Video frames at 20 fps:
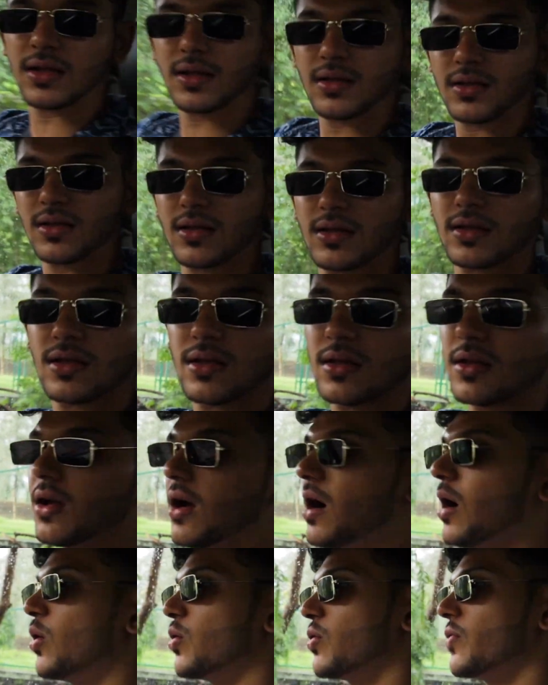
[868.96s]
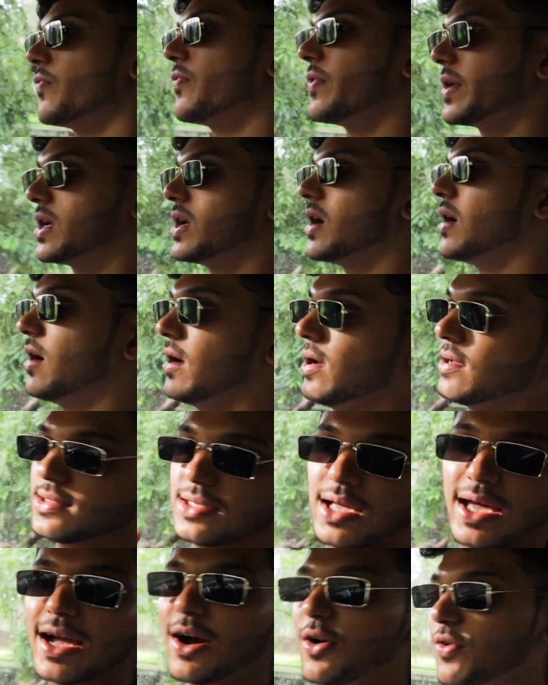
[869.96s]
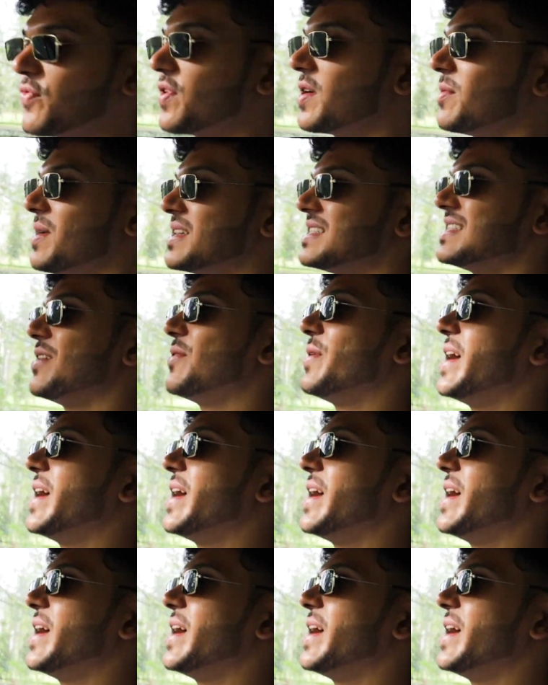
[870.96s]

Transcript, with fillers: ना आउटफिट हाँ।, हाँ इसका एक आउटफिट बचा